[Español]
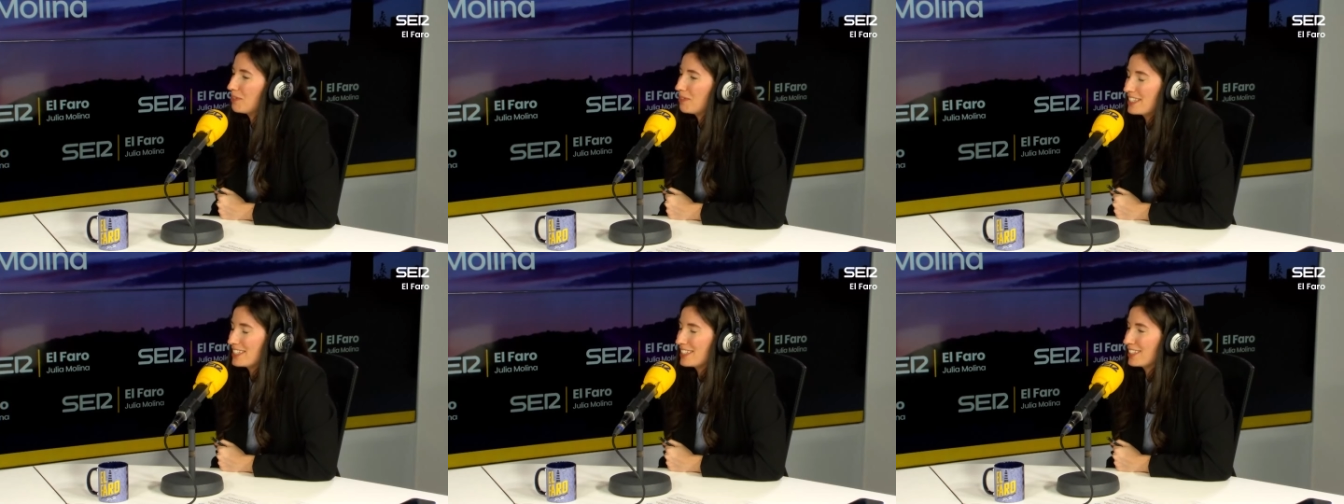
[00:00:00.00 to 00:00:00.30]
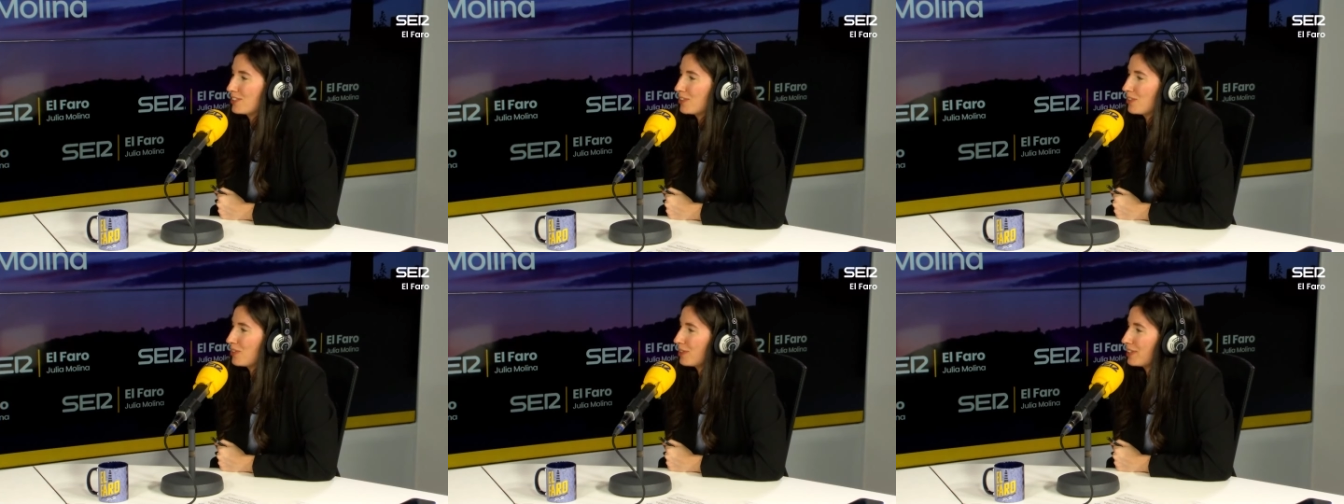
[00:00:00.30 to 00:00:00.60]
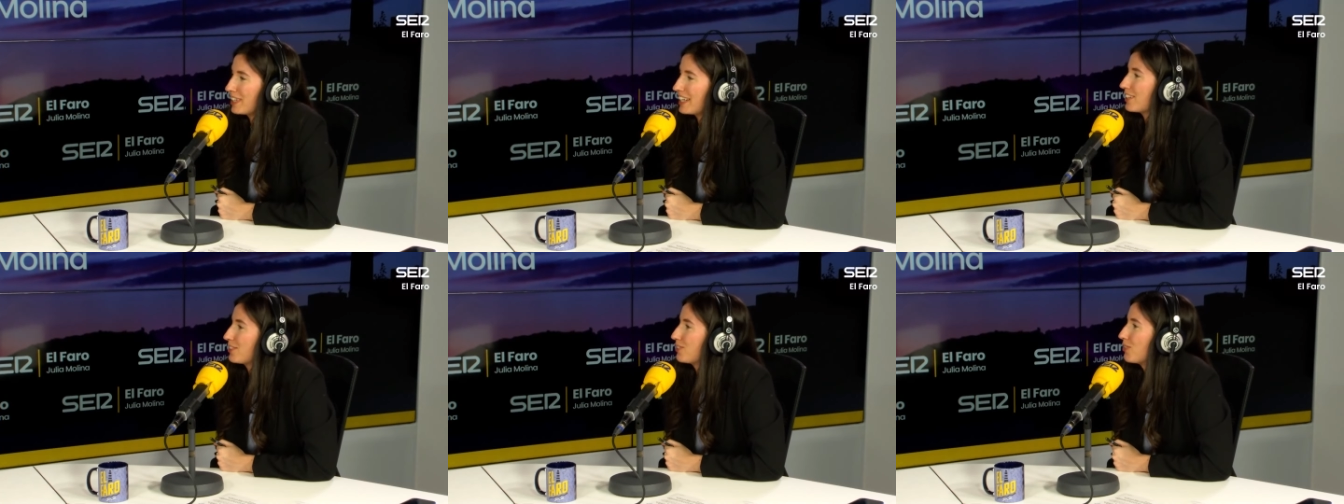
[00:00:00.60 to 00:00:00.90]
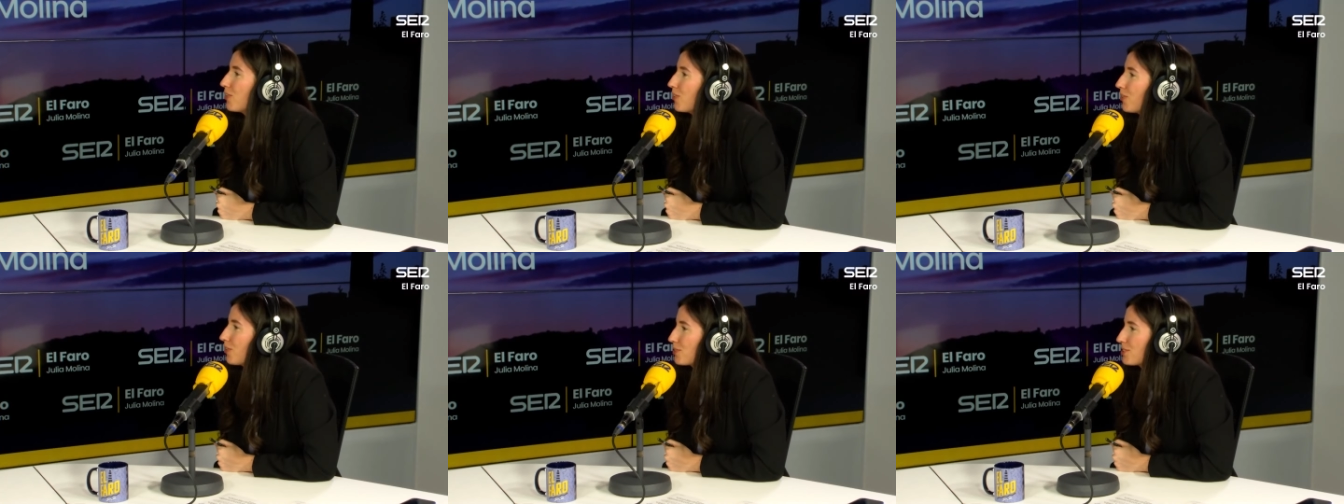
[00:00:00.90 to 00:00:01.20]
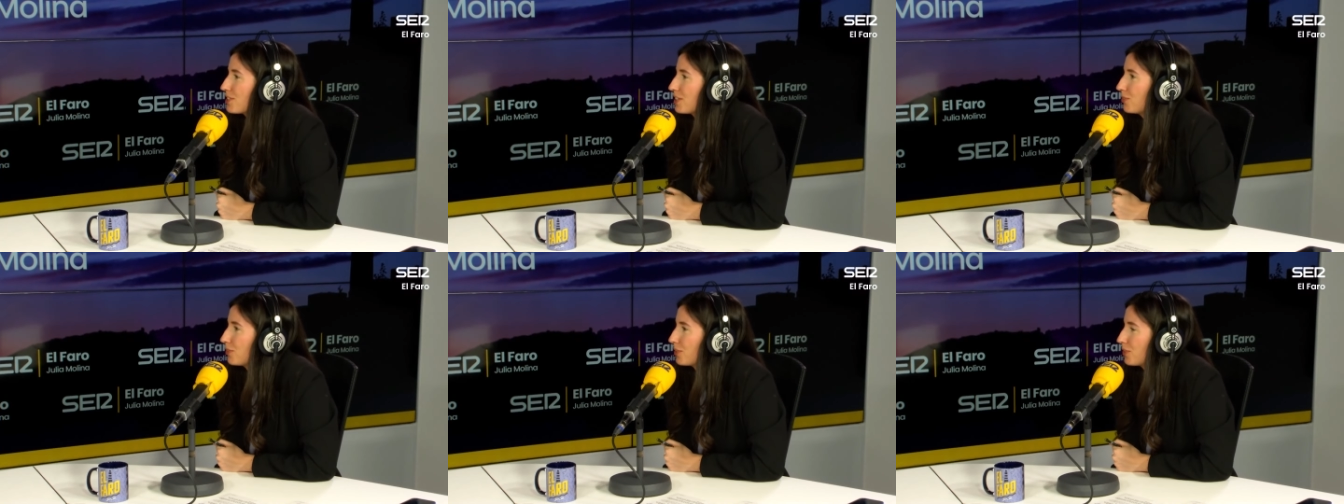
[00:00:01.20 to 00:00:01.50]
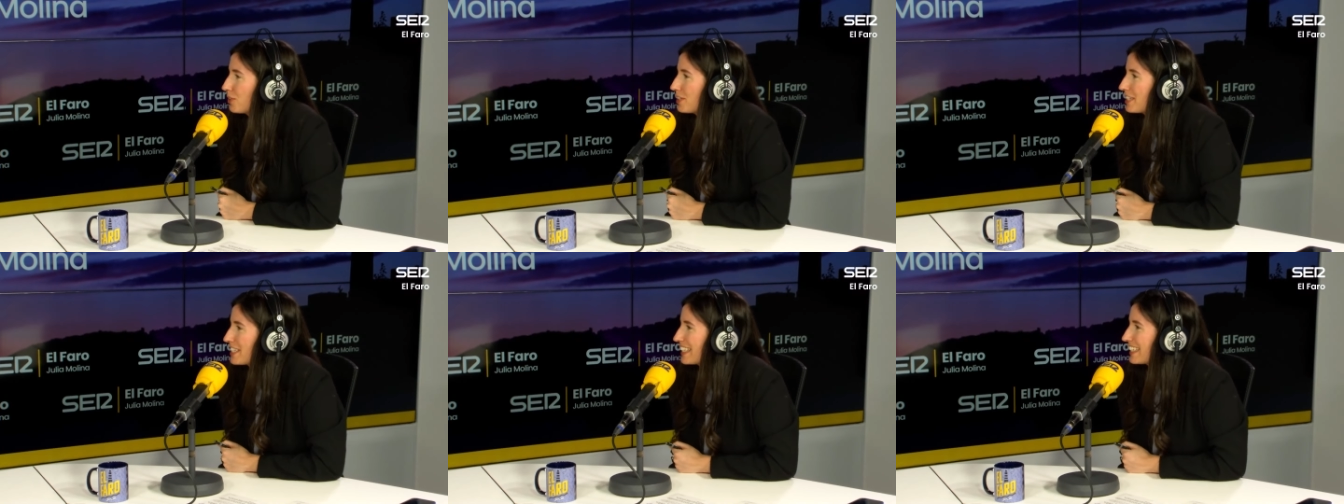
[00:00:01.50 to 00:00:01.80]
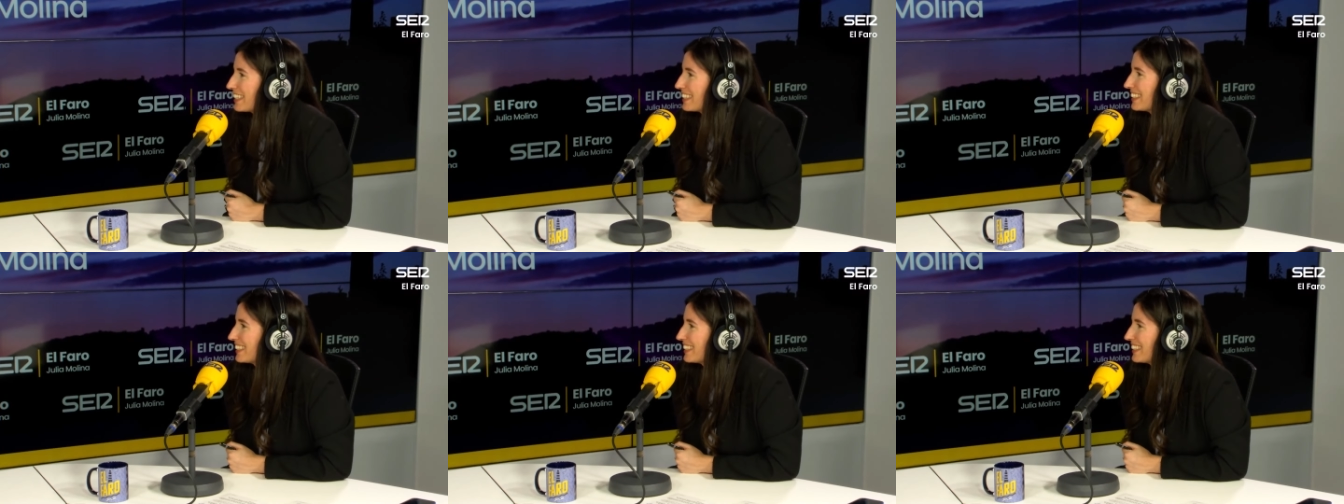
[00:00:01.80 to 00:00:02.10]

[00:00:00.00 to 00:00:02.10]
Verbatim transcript: te ves siendo director o siendo guionista?